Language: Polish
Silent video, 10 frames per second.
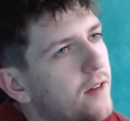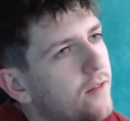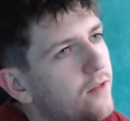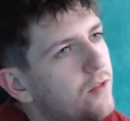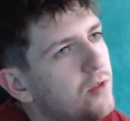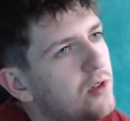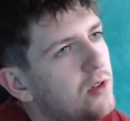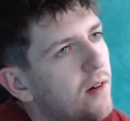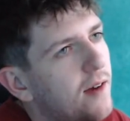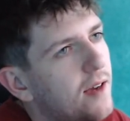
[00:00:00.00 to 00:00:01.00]
w dwóch
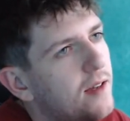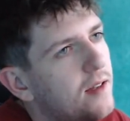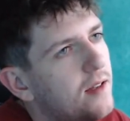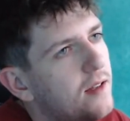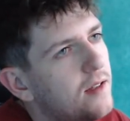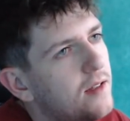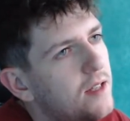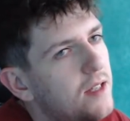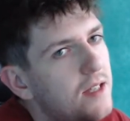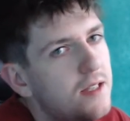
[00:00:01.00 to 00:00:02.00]
słowach,
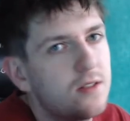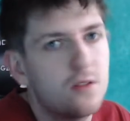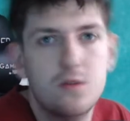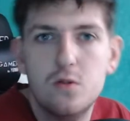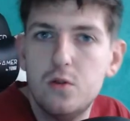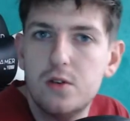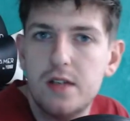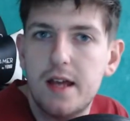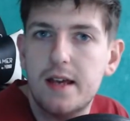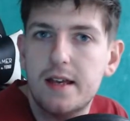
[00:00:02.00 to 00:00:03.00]
jest on
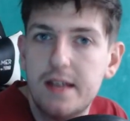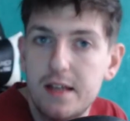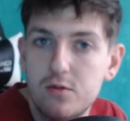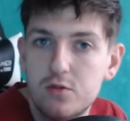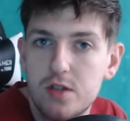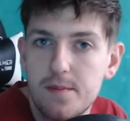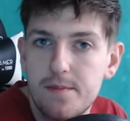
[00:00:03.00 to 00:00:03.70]
kurde geniuszem.